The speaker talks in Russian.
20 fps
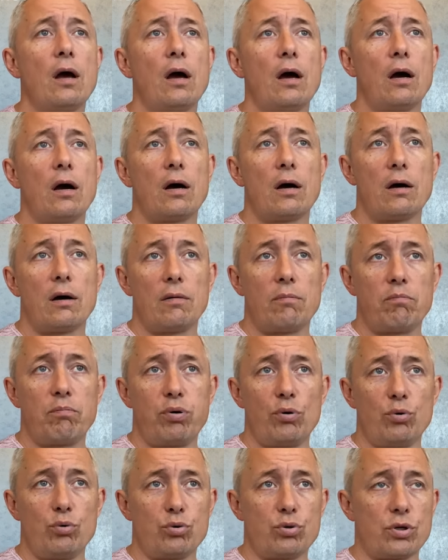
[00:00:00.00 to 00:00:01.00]
А,
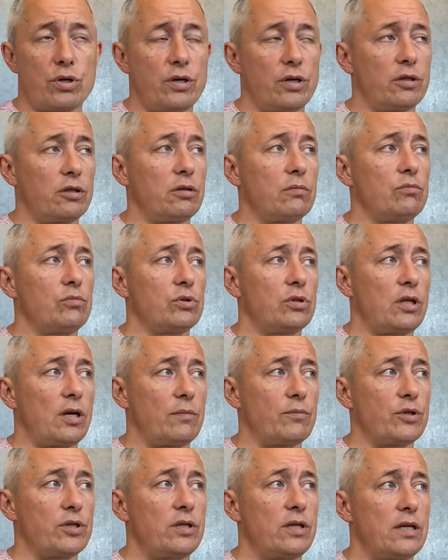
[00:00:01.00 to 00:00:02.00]
плюс к этому
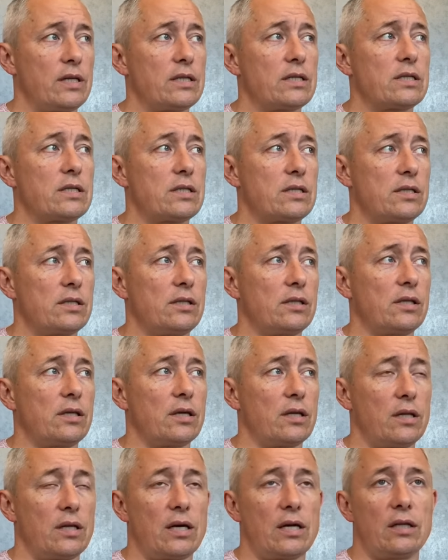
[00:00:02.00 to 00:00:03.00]
там же даны
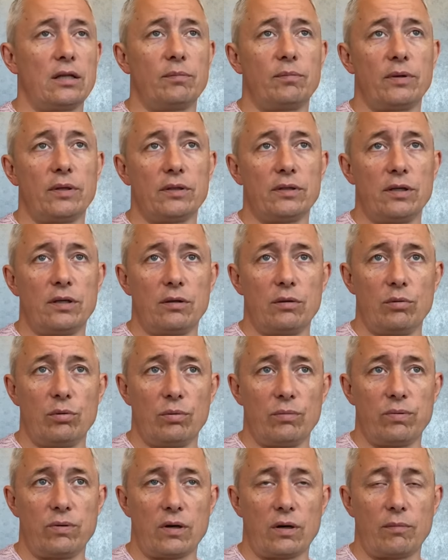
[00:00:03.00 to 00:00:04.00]
ссылки на
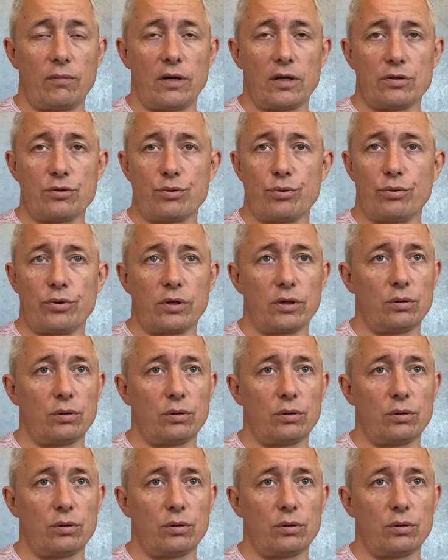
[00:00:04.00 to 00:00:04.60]
дополнительную информацию,